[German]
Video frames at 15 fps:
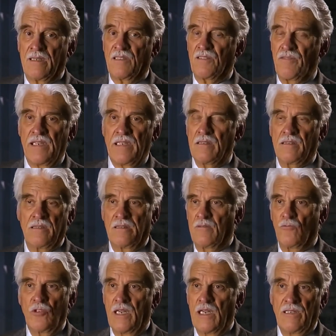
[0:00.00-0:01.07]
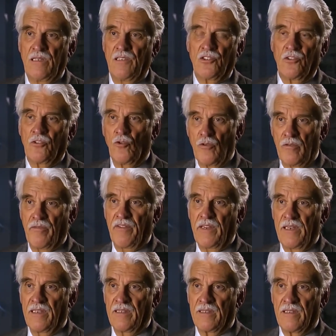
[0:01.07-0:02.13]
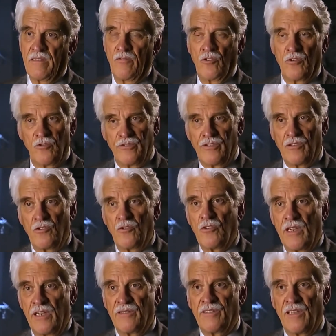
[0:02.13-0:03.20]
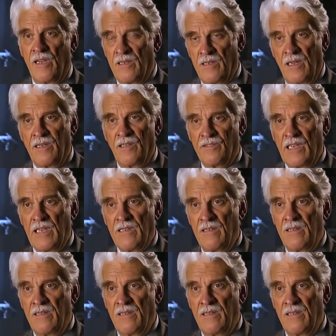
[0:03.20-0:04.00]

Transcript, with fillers: äh, das wäre unethisch und unfair. Da würde unser Kongress sagen, nein, das